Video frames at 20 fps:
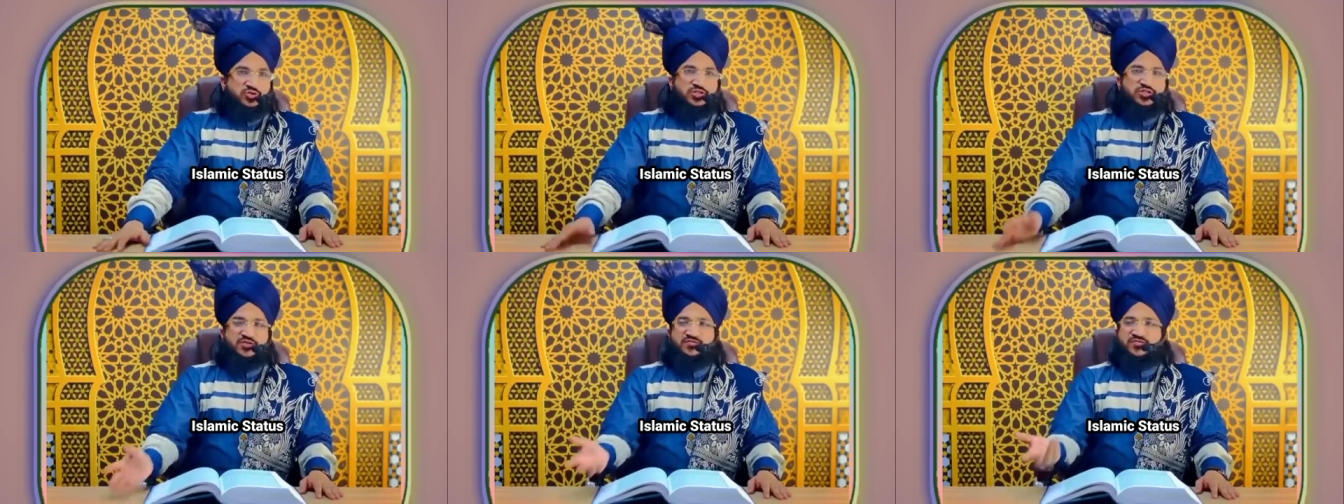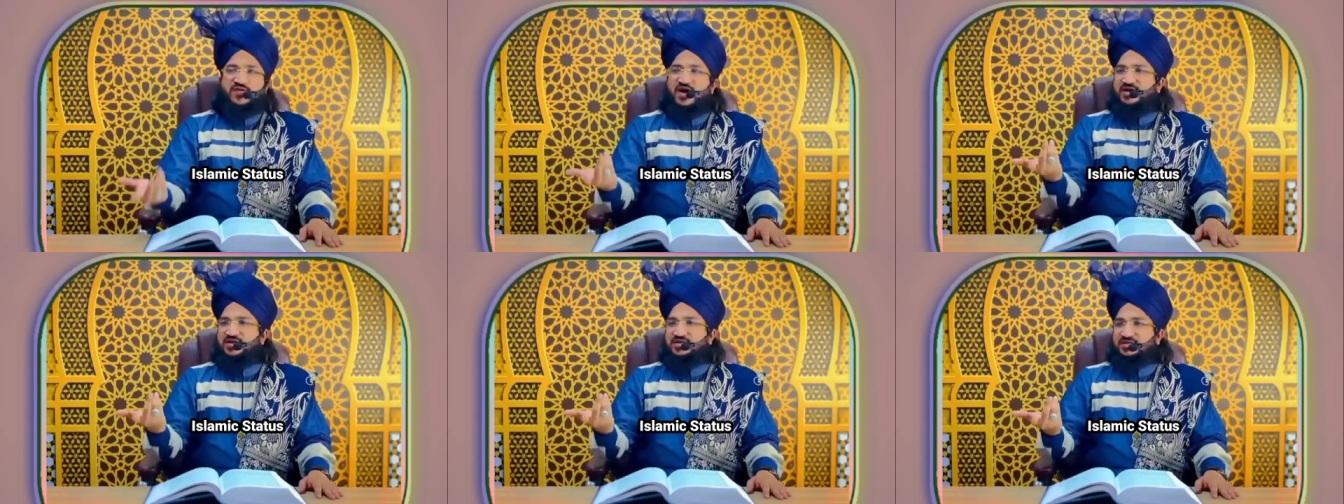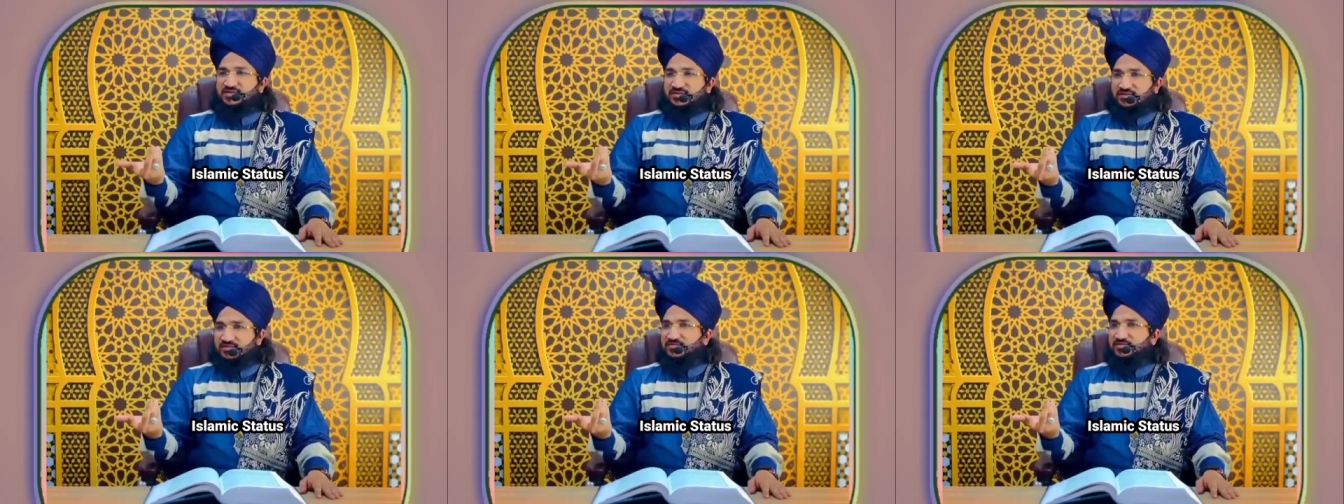तो
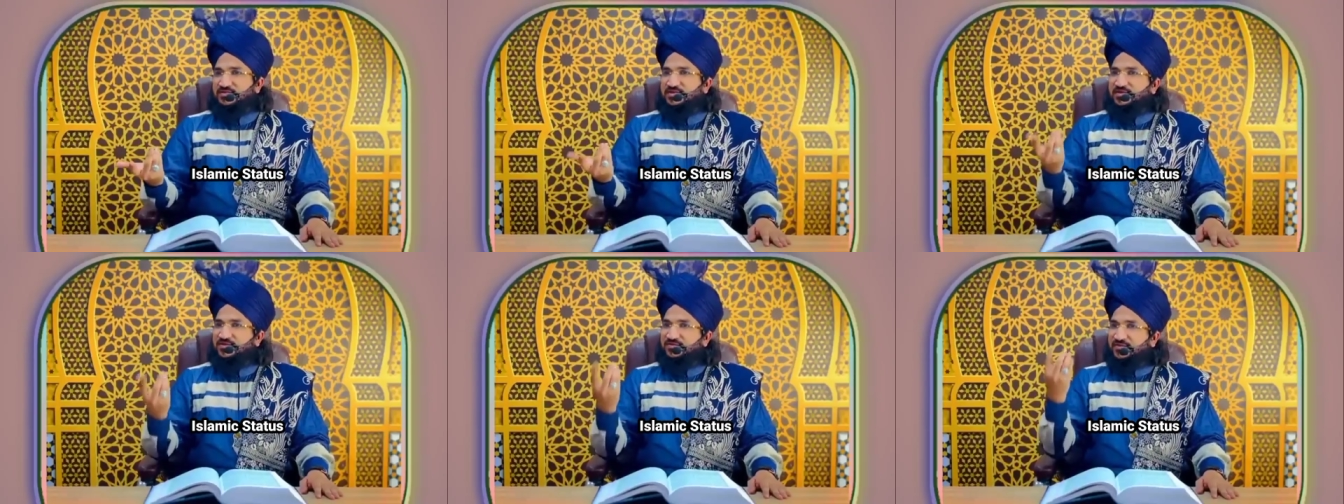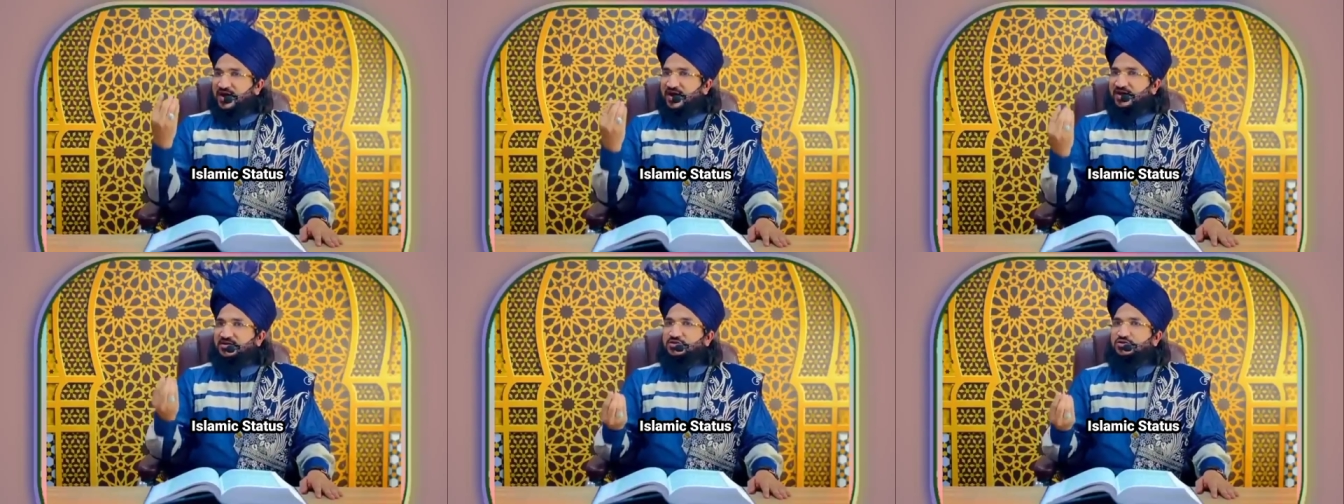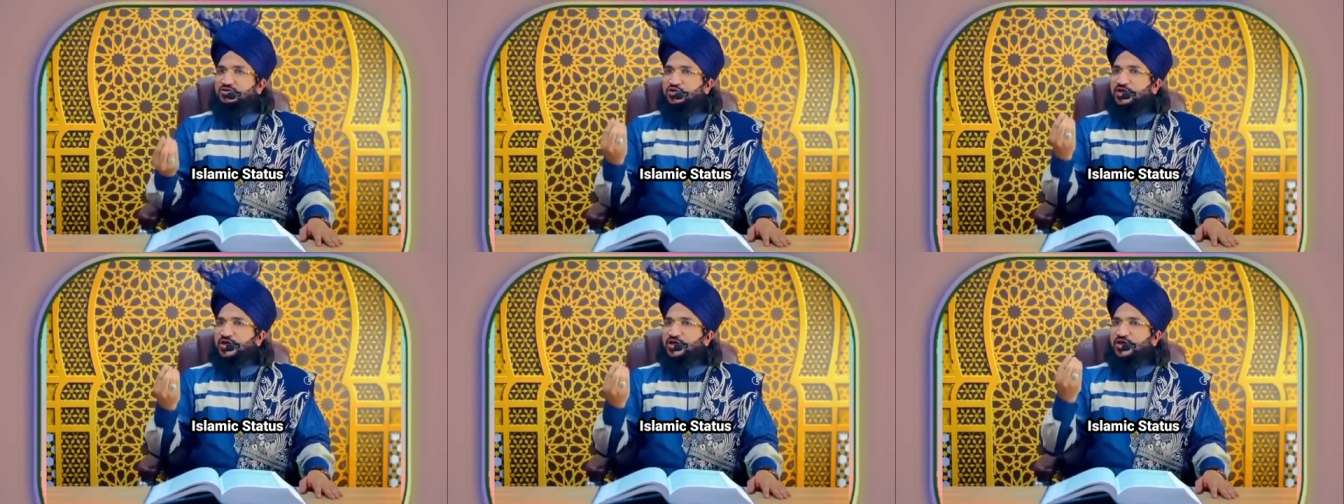सिफ़ात
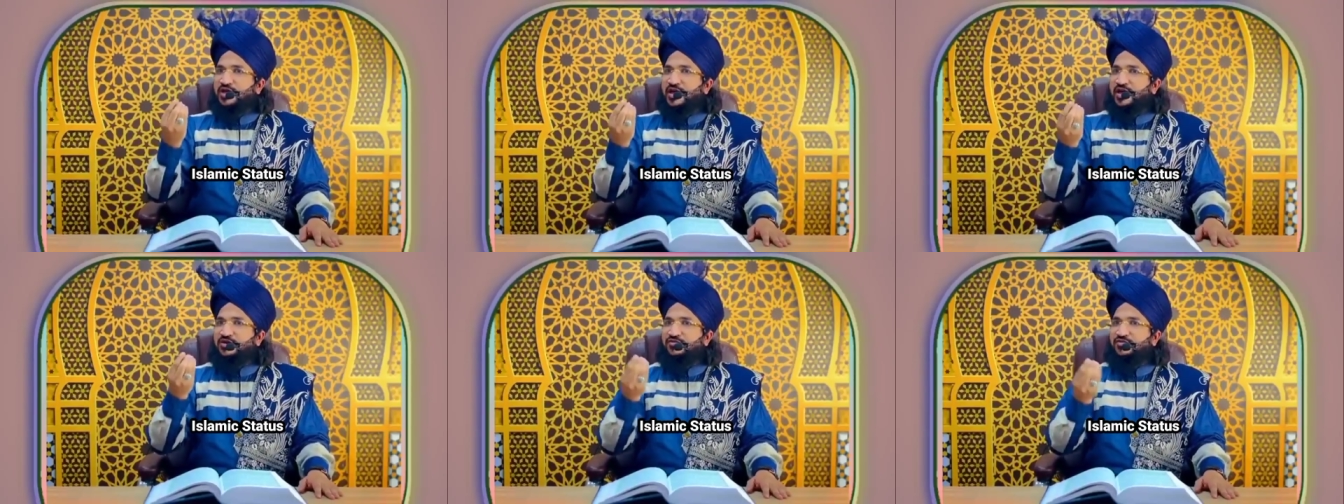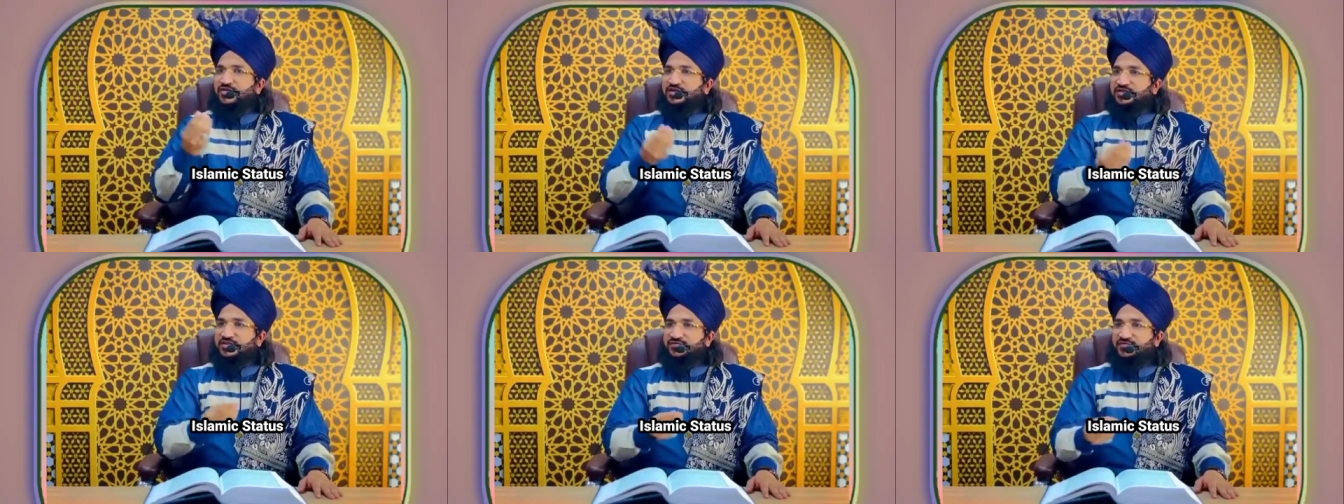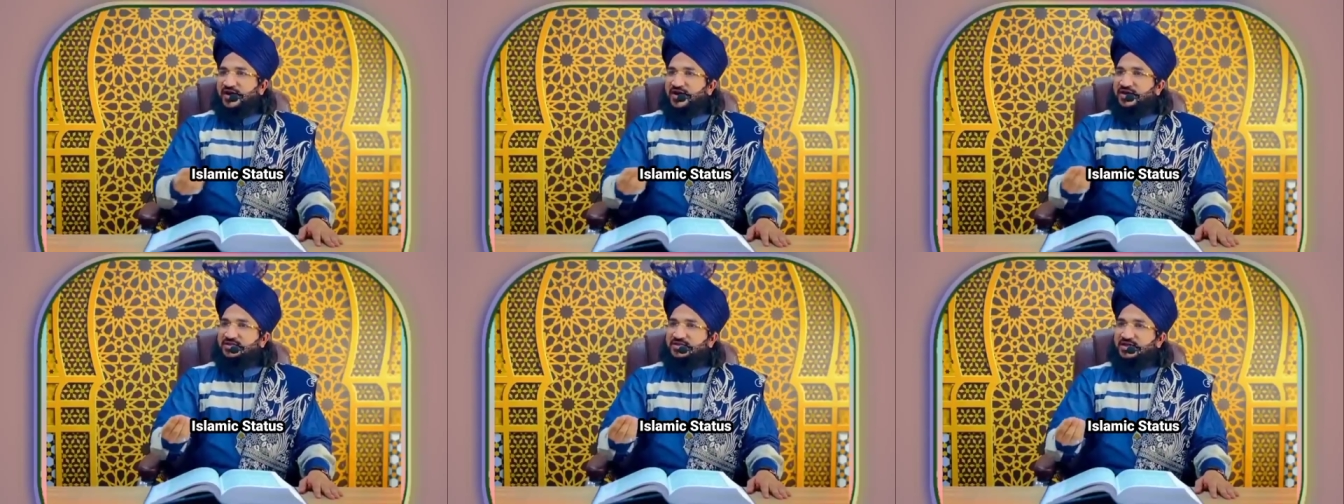सिफ़ात जो निन्यानवे
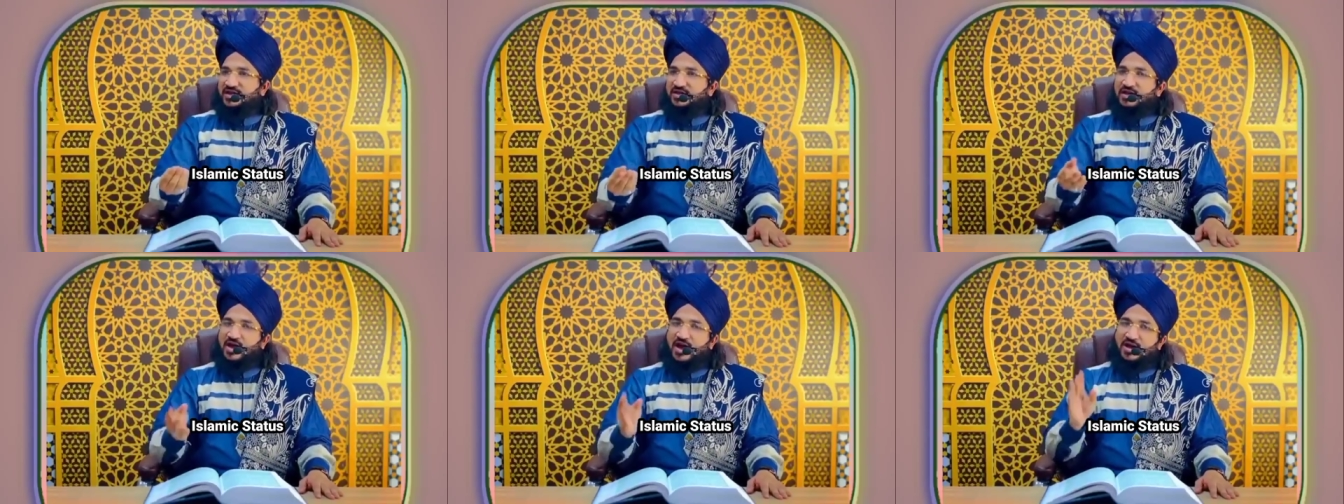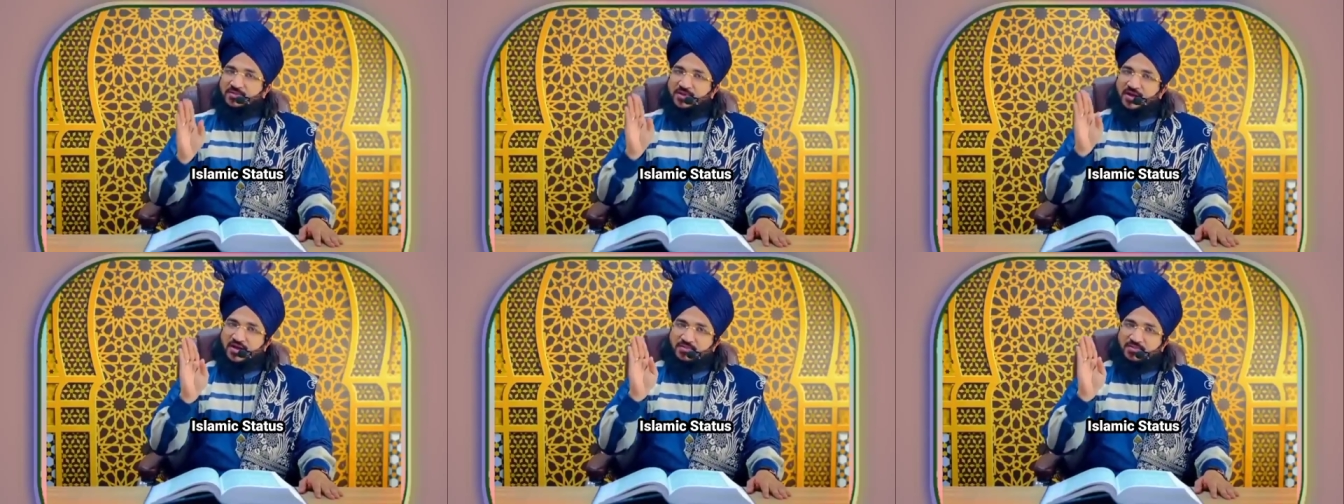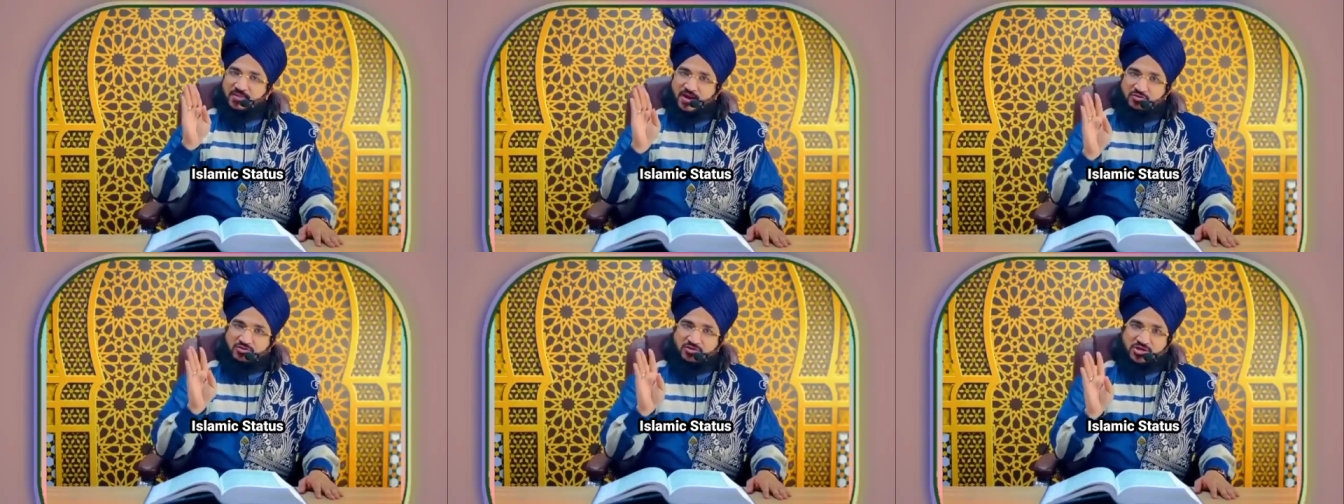सिफ़ात है आप
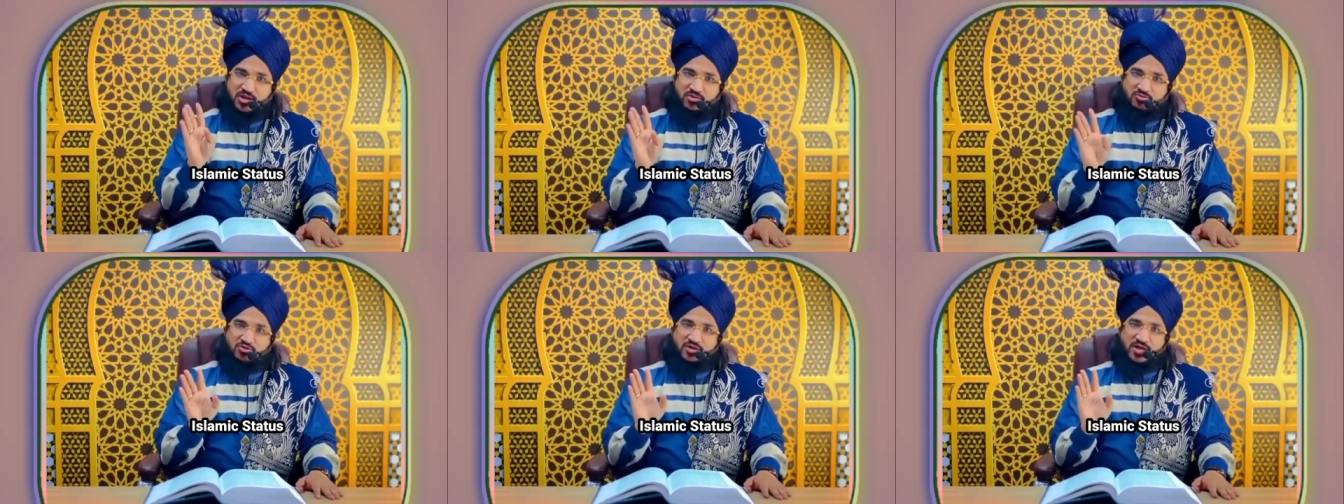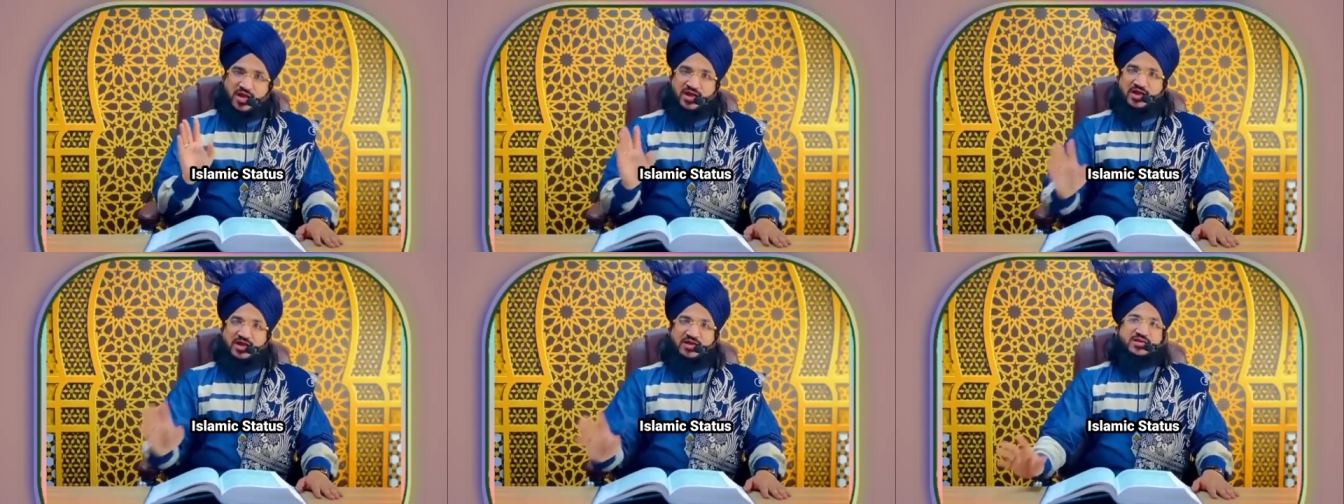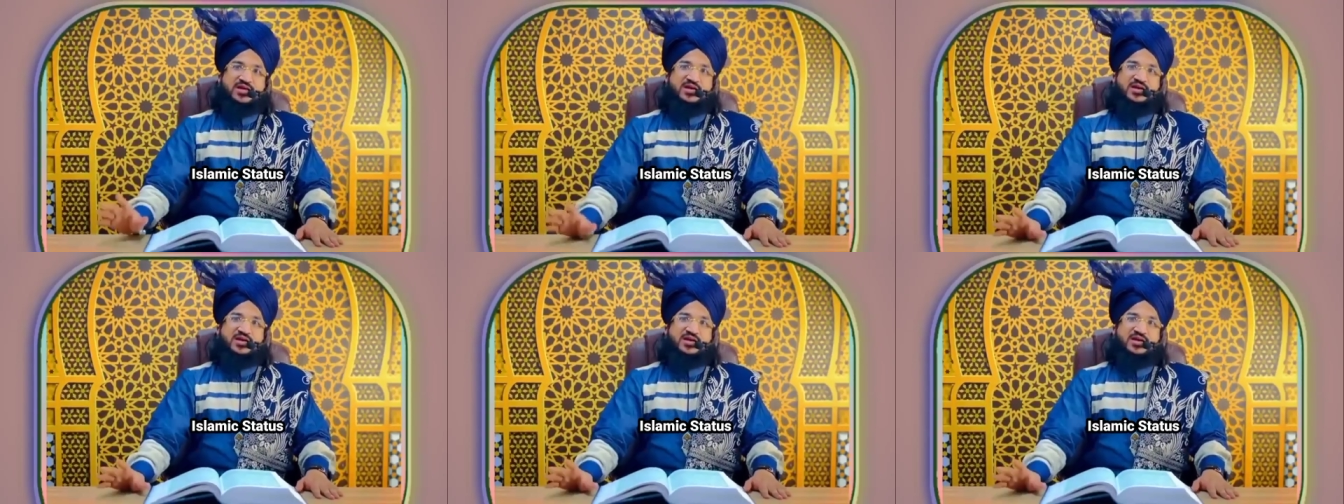एक बार उसका मुताल